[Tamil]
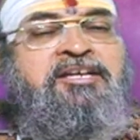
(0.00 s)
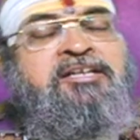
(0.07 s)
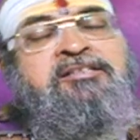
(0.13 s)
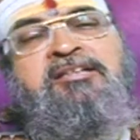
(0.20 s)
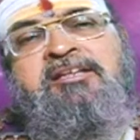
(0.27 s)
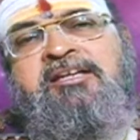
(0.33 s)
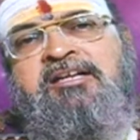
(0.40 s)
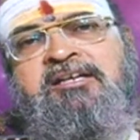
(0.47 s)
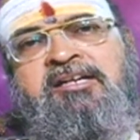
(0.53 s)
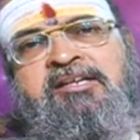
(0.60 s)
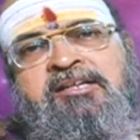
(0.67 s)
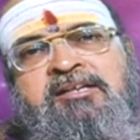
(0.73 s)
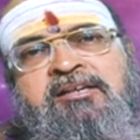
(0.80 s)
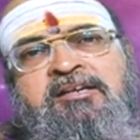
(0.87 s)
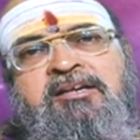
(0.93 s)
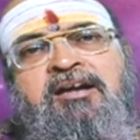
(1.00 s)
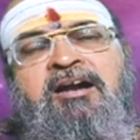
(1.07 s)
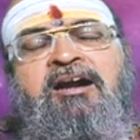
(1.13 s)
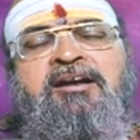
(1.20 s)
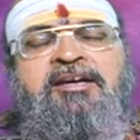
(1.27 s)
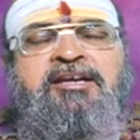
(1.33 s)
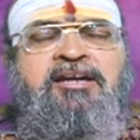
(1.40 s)
எதிரிகளை
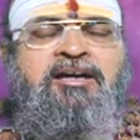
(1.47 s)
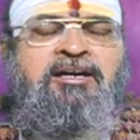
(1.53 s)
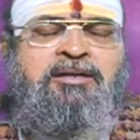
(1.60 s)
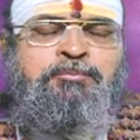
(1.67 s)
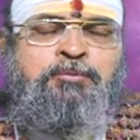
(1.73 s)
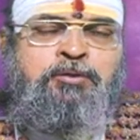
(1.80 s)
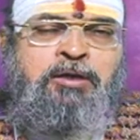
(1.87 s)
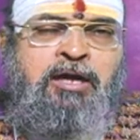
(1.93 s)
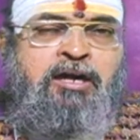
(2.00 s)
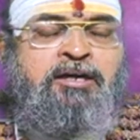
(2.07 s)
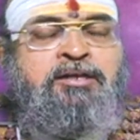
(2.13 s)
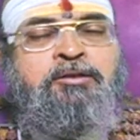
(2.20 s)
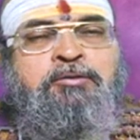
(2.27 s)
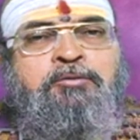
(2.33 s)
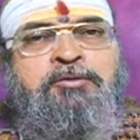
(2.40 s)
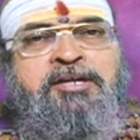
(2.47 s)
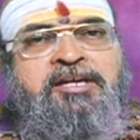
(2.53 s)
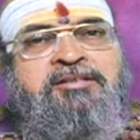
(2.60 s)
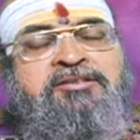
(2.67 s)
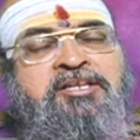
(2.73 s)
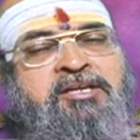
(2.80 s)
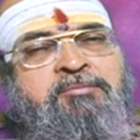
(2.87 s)
அடையாளம் காணக்கூடிய
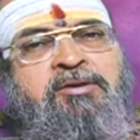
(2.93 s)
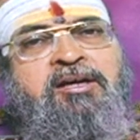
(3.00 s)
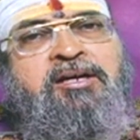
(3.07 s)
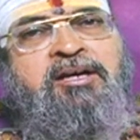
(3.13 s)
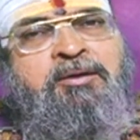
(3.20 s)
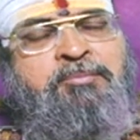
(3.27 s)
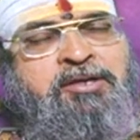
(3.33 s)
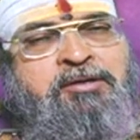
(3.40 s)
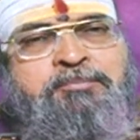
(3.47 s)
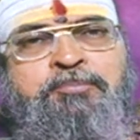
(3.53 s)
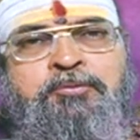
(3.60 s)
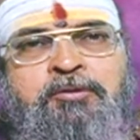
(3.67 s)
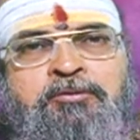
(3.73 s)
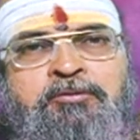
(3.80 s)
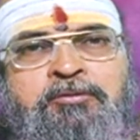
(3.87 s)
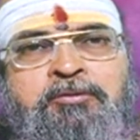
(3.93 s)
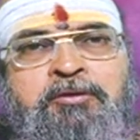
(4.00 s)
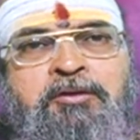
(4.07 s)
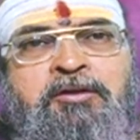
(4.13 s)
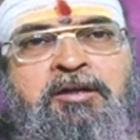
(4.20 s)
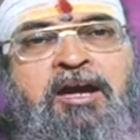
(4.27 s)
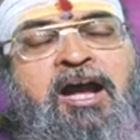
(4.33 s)
தினமாக அமையப்போகிறது
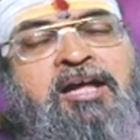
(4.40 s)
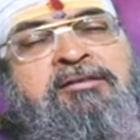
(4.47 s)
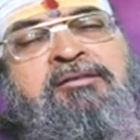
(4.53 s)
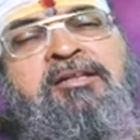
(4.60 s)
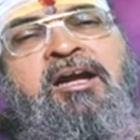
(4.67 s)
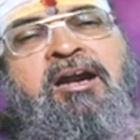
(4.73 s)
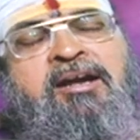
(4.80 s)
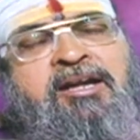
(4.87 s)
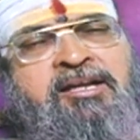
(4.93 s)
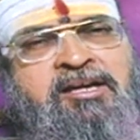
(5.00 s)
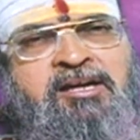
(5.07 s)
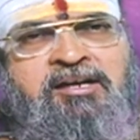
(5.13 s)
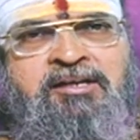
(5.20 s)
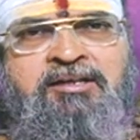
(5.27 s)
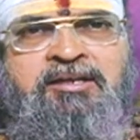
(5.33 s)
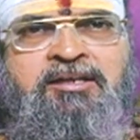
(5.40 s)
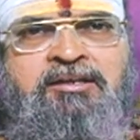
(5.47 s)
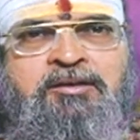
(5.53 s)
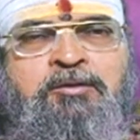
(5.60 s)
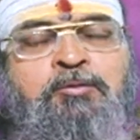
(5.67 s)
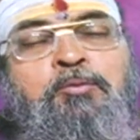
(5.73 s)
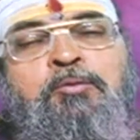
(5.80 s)
அந்த அடையாளங்கள்
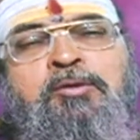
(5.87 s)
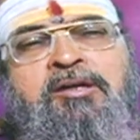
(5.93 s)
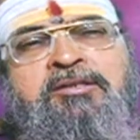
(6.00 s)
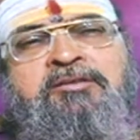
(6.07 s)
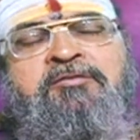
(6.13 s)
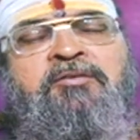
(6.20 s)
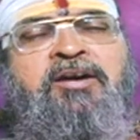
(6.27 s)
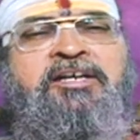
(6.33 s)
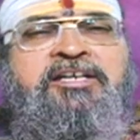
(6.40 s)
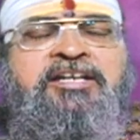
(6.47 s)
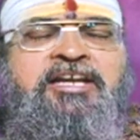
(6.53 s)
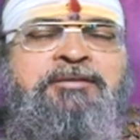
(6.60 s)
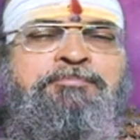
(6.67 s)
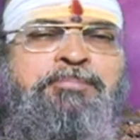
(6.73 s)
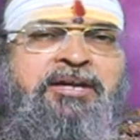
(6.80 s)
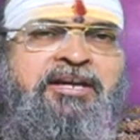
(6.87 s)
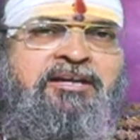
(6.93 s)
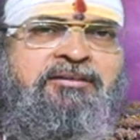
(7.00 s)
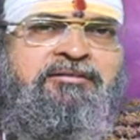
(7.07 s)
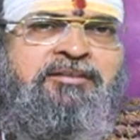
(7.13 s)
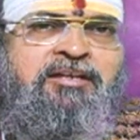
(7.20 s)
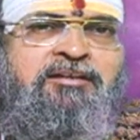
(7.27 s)
உங்களது வாழ்க்கை
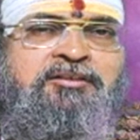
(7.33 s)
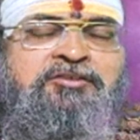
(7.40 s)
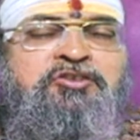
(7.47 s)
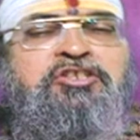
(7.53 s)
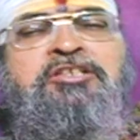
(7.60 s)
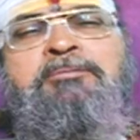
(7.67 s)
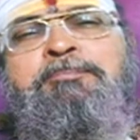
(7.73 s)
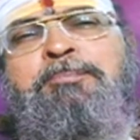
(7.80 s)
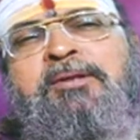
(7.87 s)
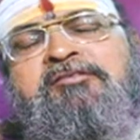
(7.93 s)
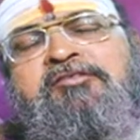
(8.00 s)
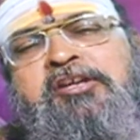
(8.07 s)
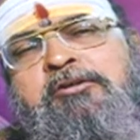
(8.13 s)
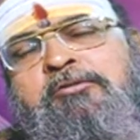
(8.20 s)
பயணத்தில் திருப்பத்தை